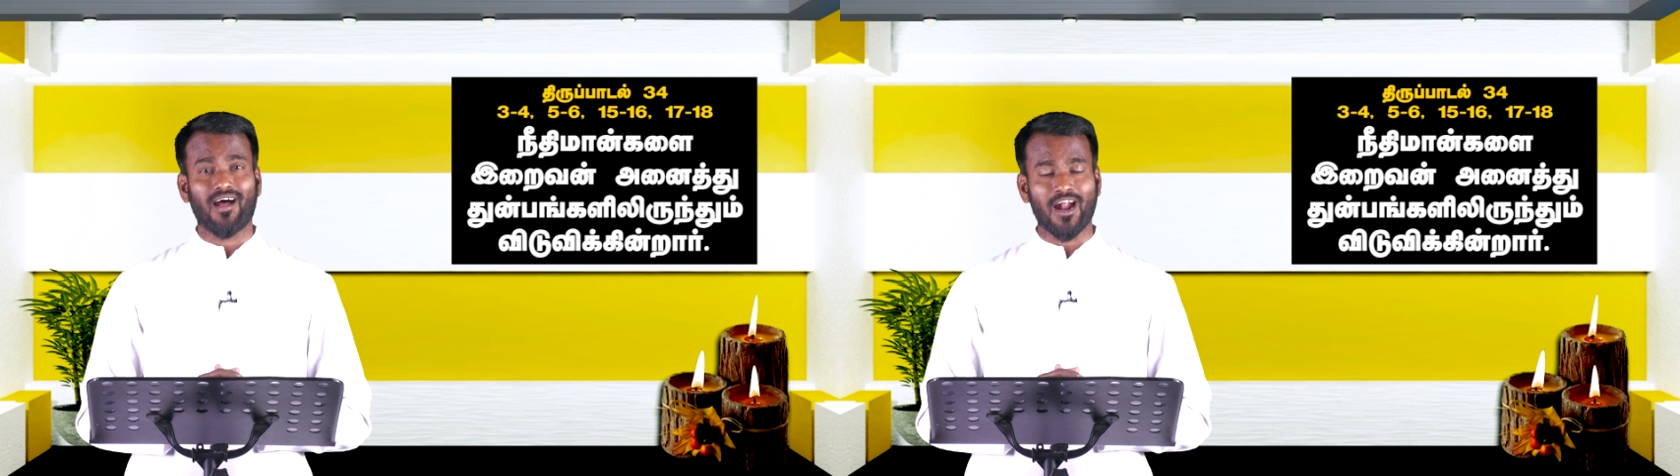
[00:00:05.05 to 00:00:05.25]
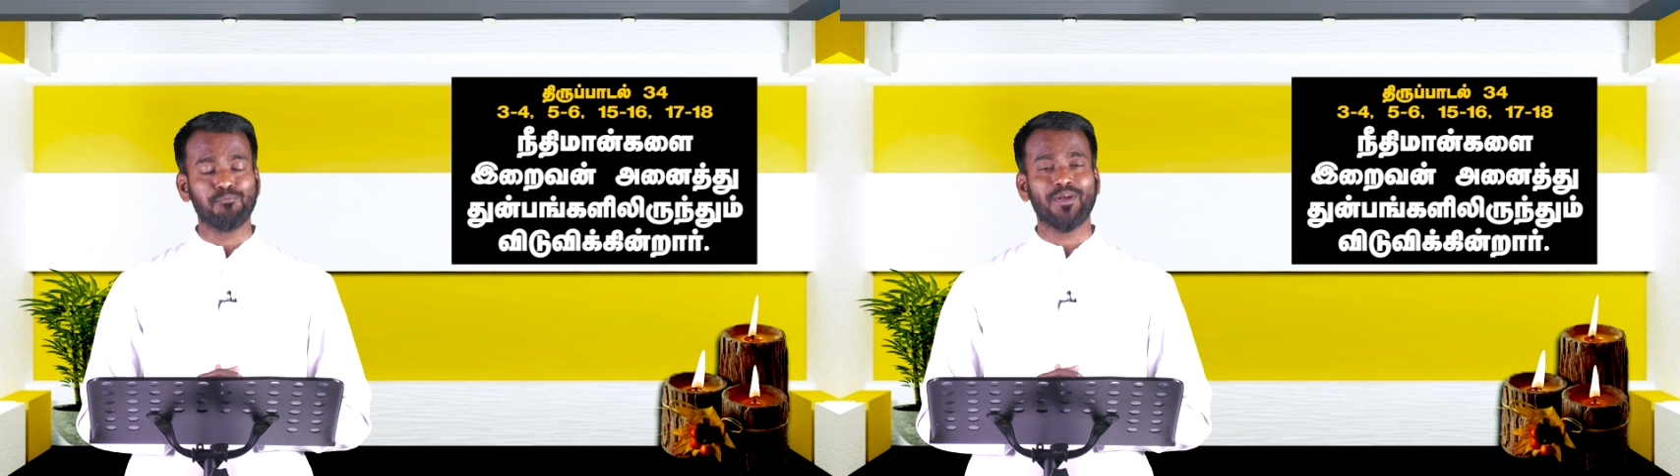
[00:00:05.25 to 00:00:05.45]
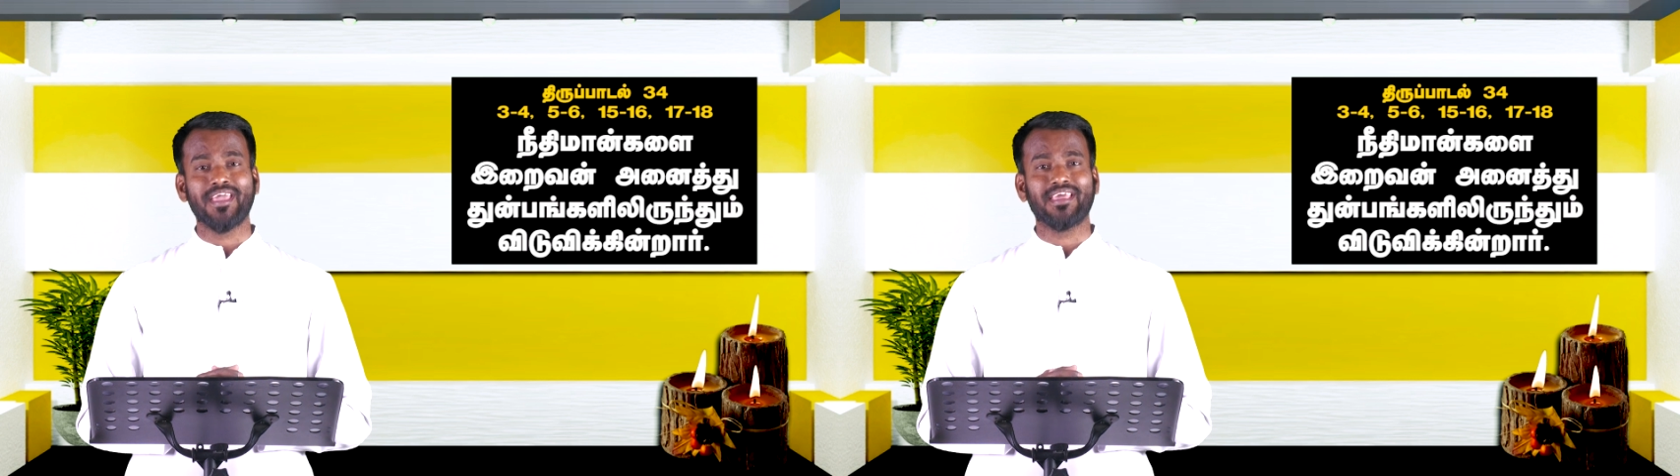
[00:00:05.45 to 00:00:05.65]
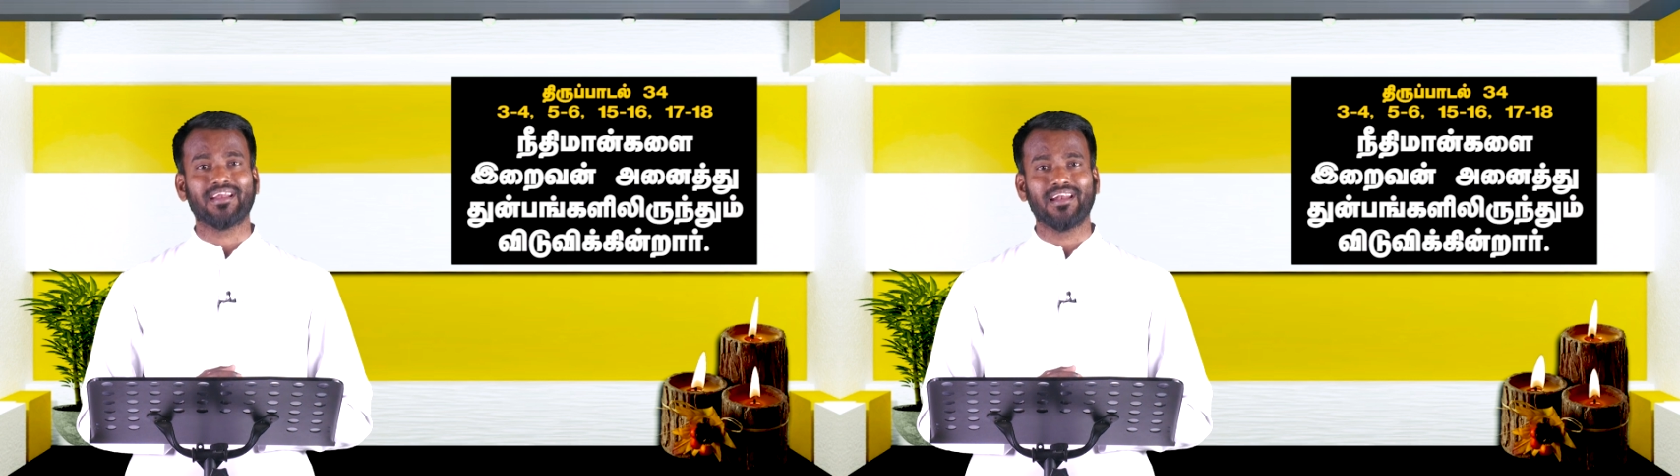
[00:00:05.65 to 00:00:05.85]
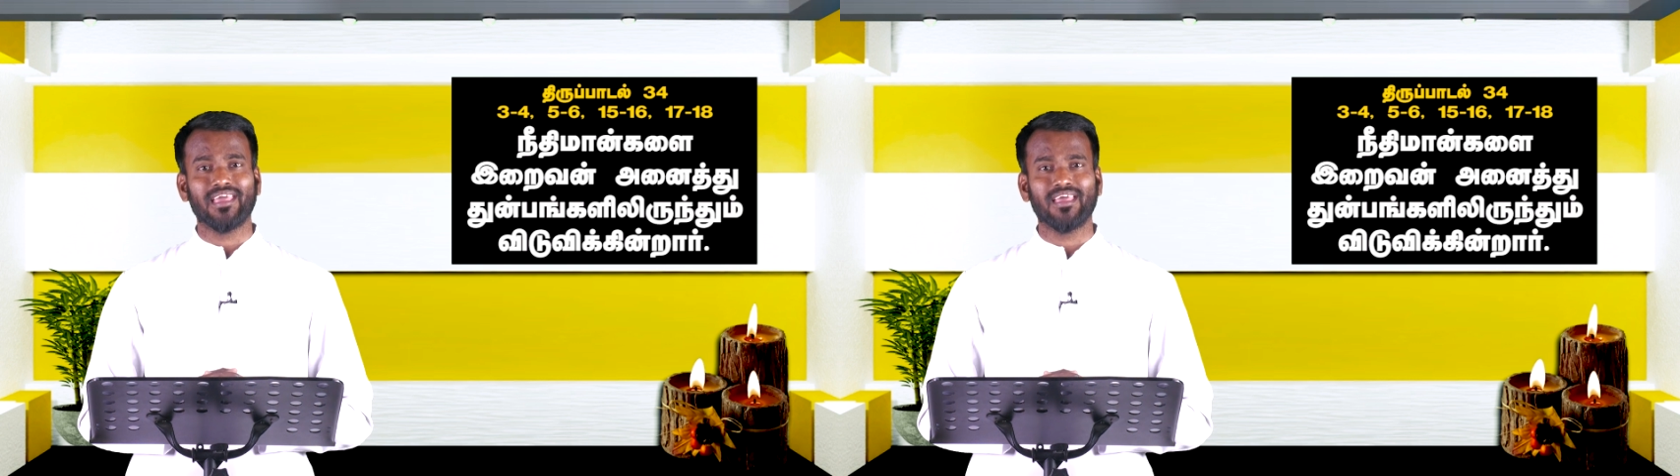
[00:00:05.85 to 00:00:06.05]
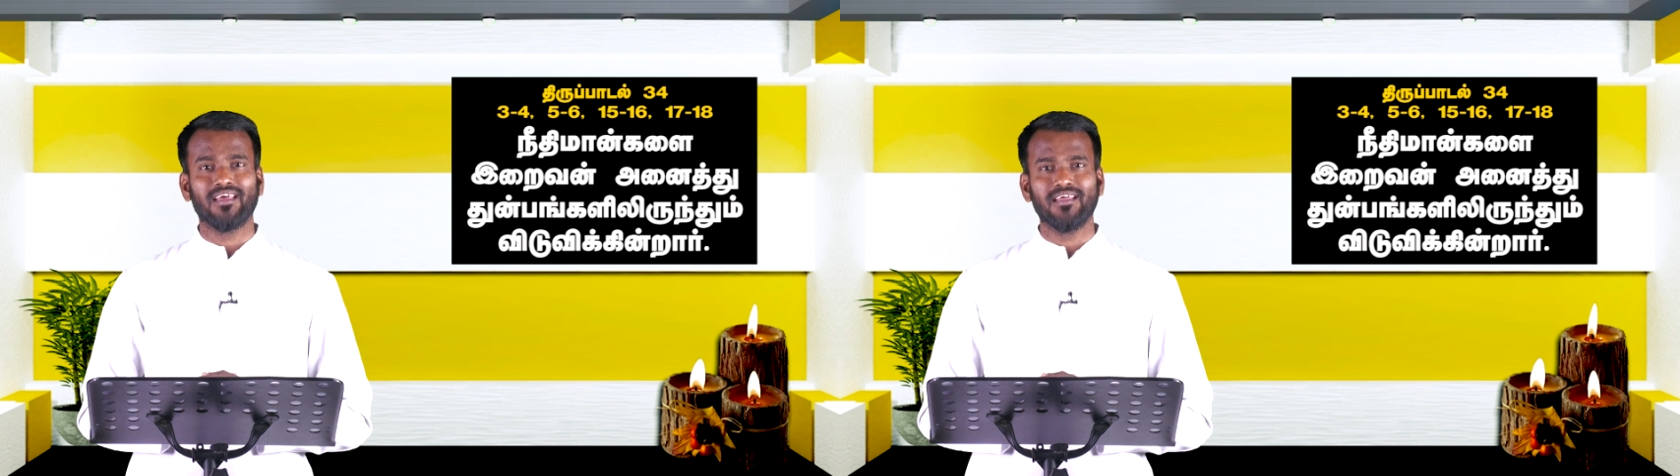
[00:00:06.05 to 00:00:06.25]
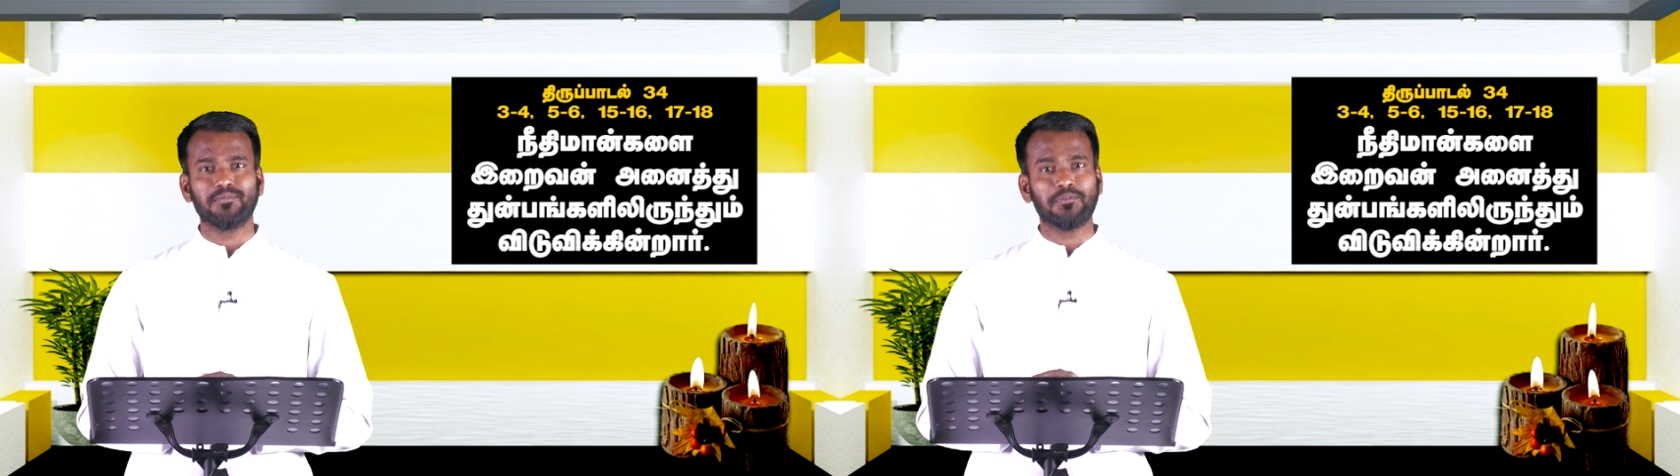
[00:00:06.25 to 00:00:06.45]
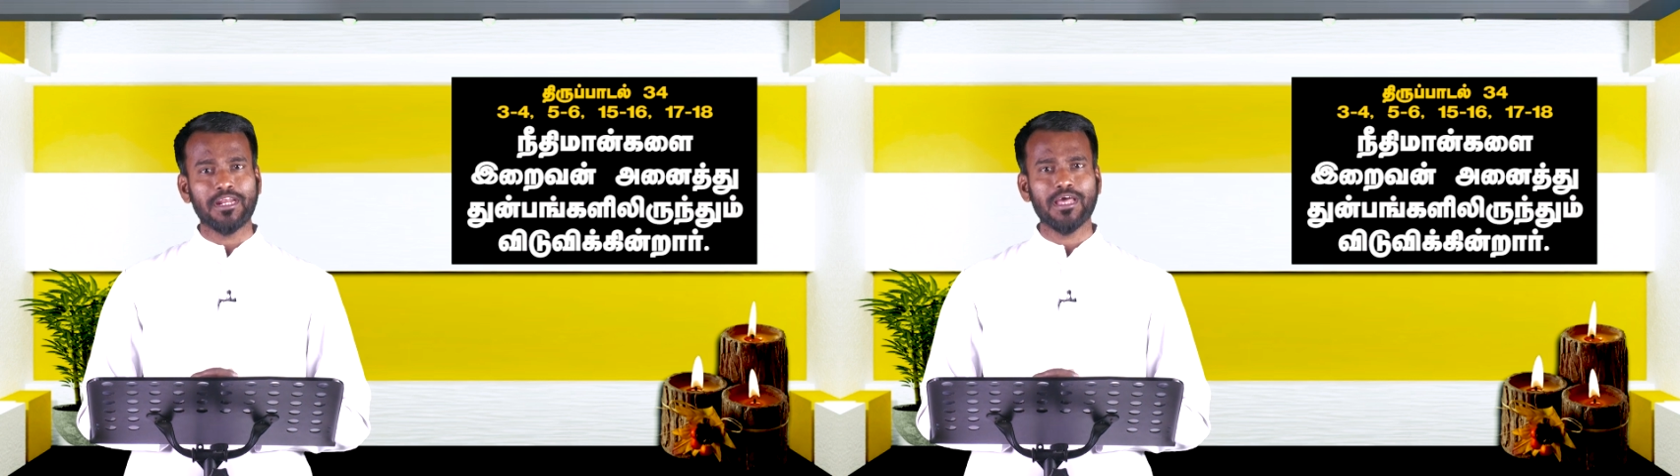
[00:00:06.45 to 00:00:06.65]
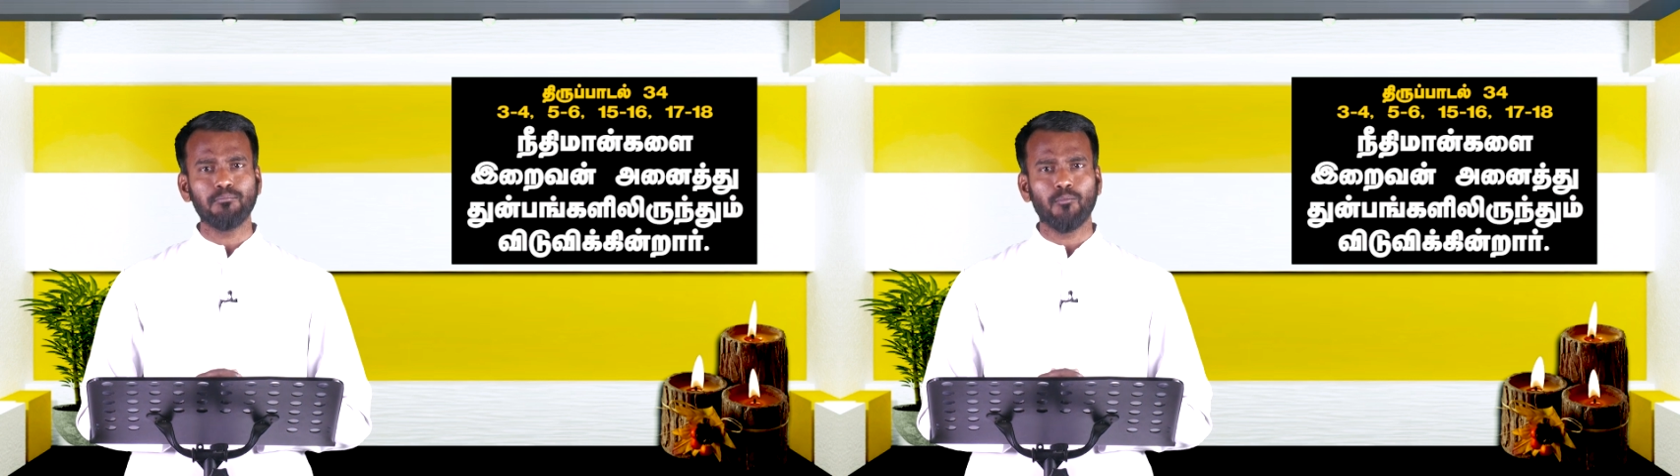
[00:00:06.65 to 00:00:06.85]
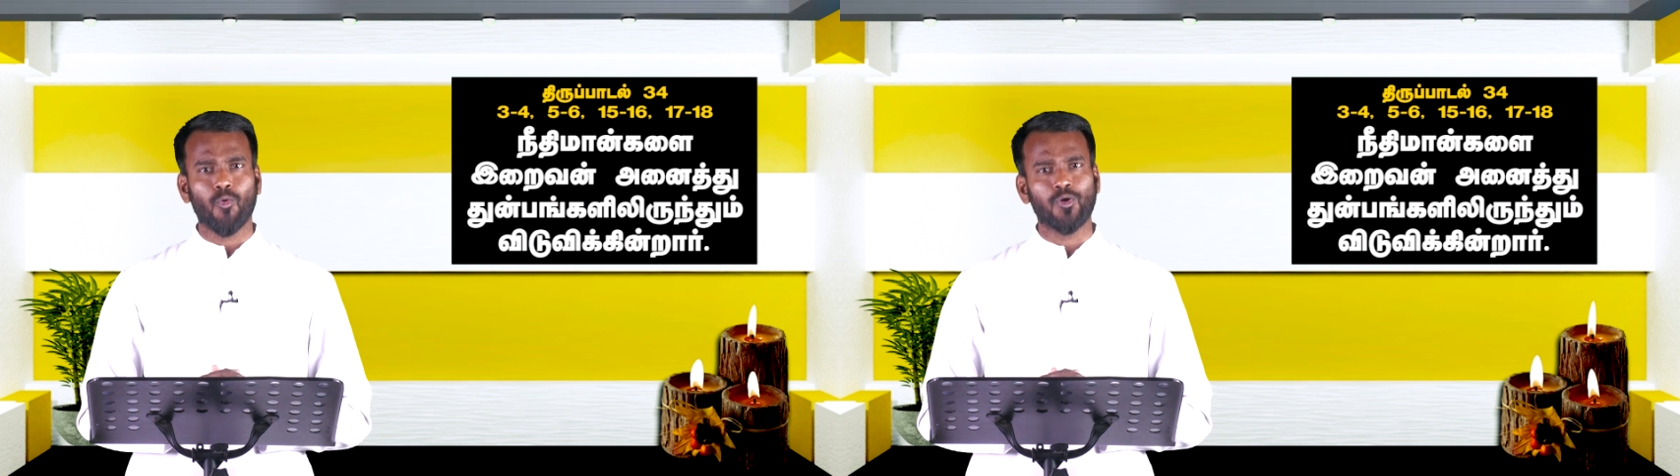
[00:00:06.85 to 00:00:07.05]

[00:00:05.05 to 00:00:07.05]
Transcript: அன்பு நேயர்களே தினம்